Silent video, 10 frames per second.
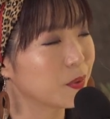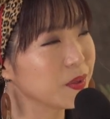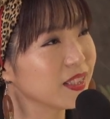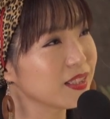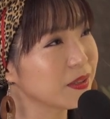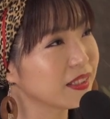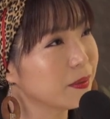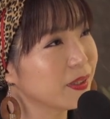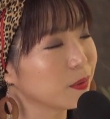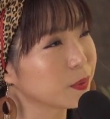今月の
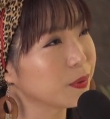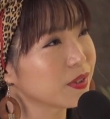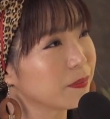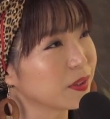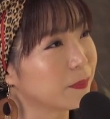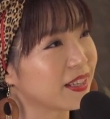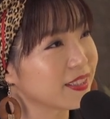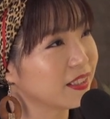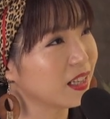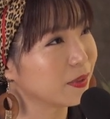頭にお父様の
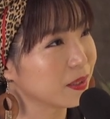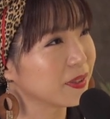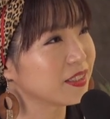バースデーライブありまし